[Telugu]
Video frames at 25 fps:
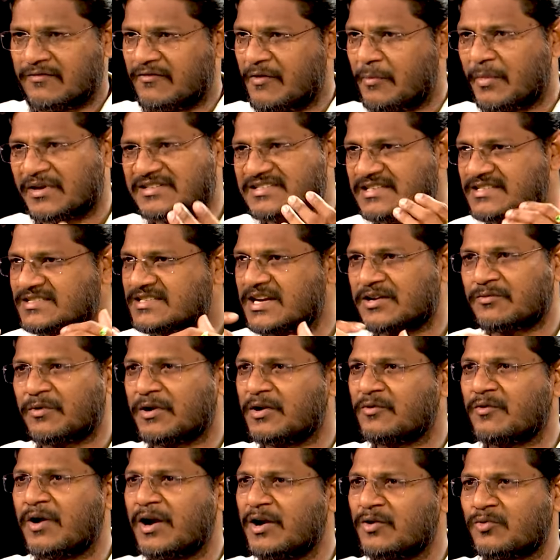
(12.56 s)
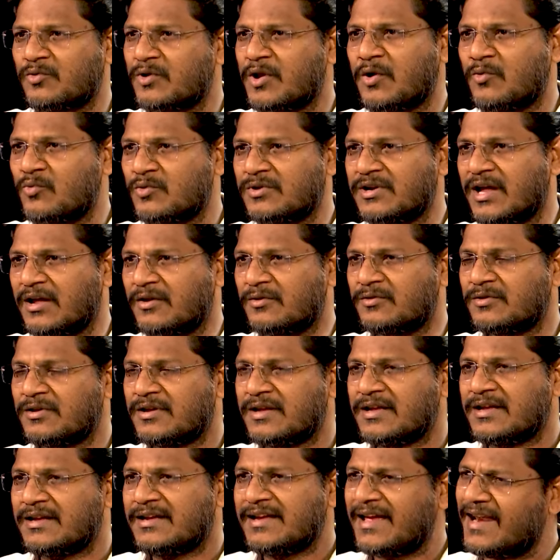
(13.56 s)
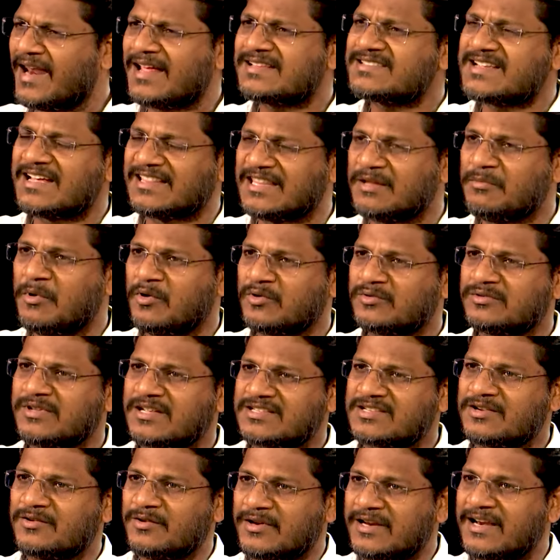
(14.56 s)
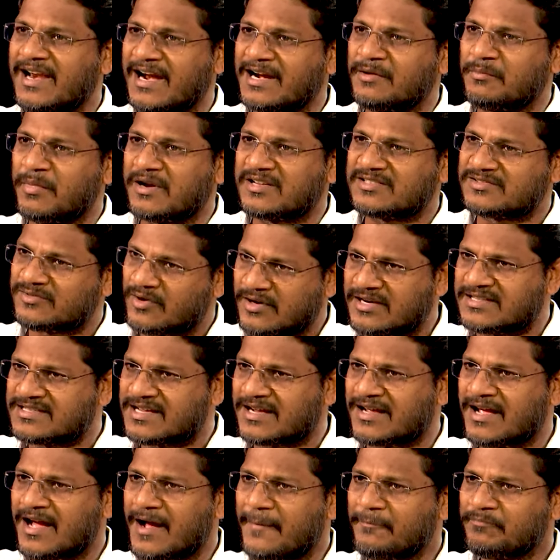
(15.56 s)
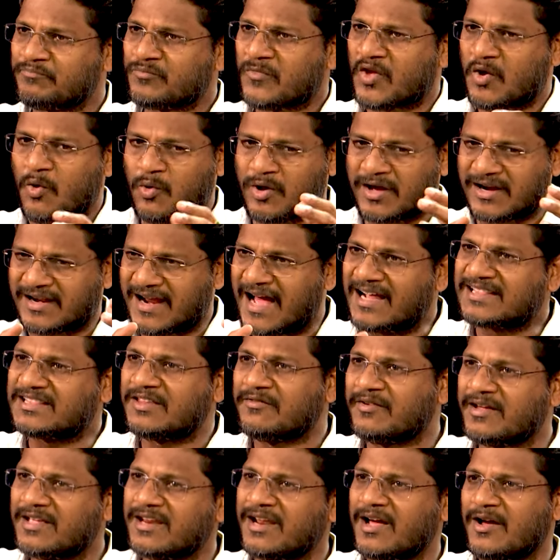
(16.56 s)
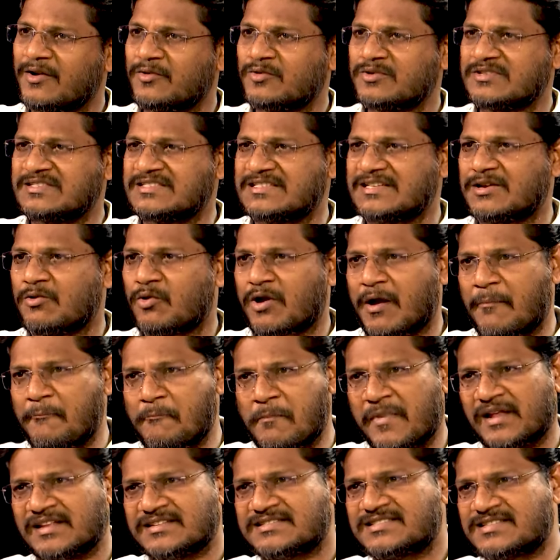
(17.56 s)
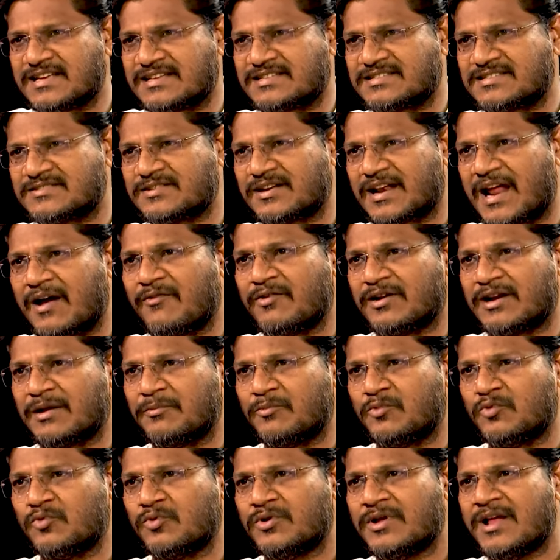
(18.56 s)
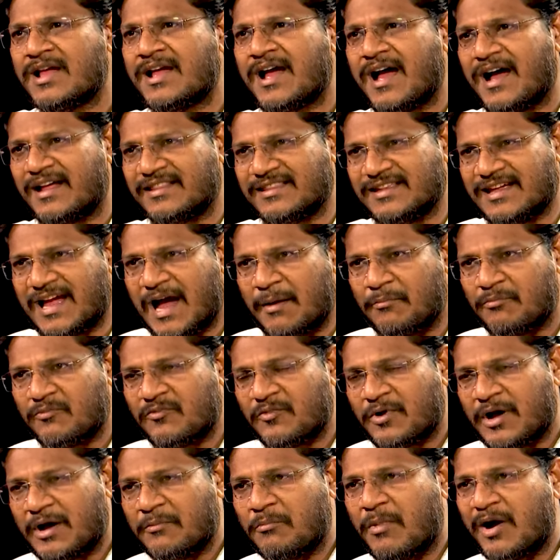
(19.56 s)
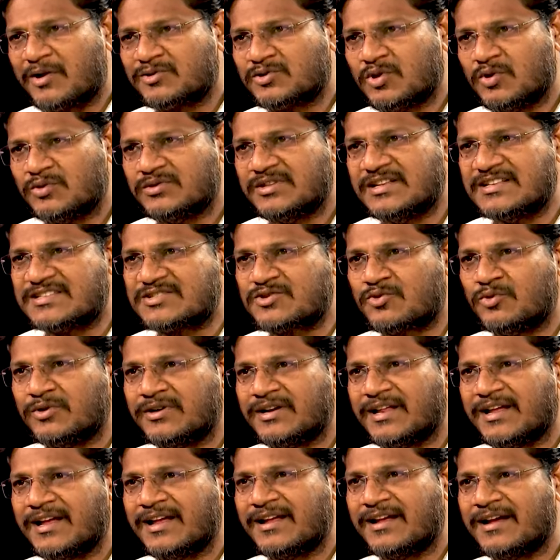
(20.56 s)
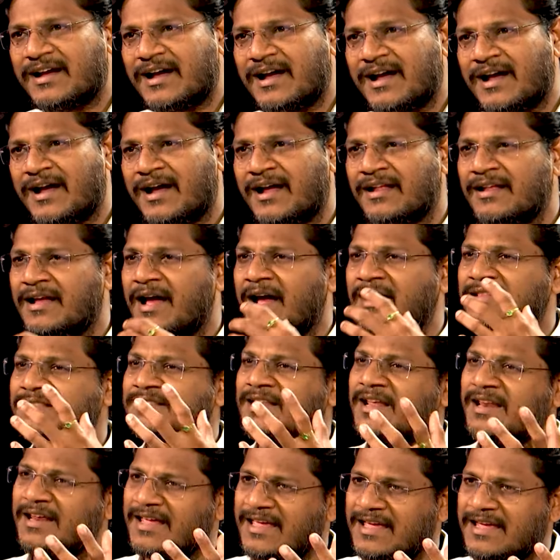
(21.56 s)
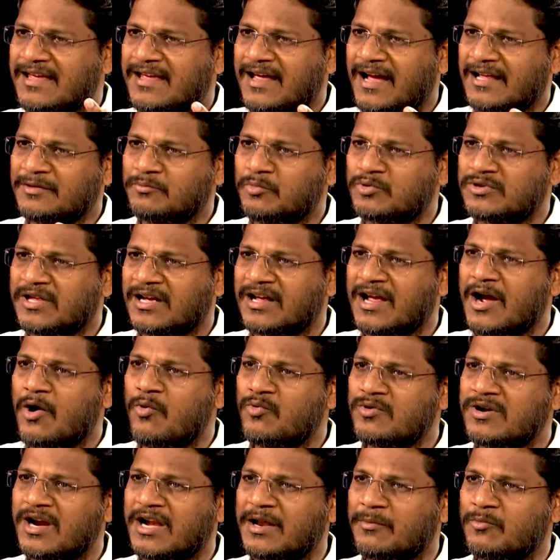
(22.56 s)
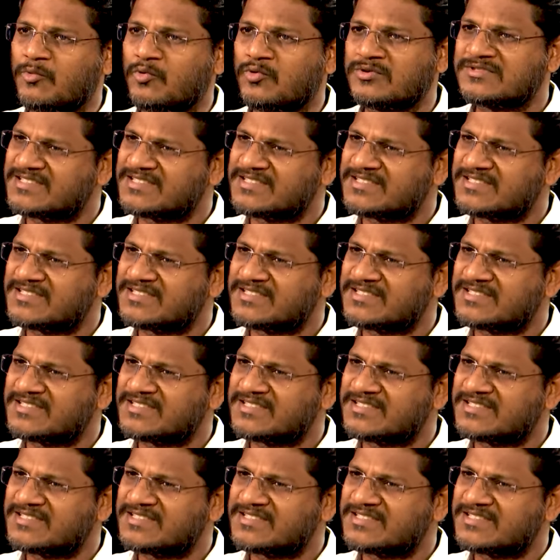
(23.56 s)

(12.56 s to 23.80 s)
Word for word: విమర్శించేటువంటి వాళ్ళు కూడా ఉన్నారు ఎలా సాధ్యమవుతుంది అసలు ఇలాంటి పరిస్థితులు నిజంగా ఒక రాతి విగ్రహం నుంచి ఒక మెన్సెస్ రావటము అది భక్తులు తీసుకుంటే అందరికీ అద్భుతంగా ఉండటము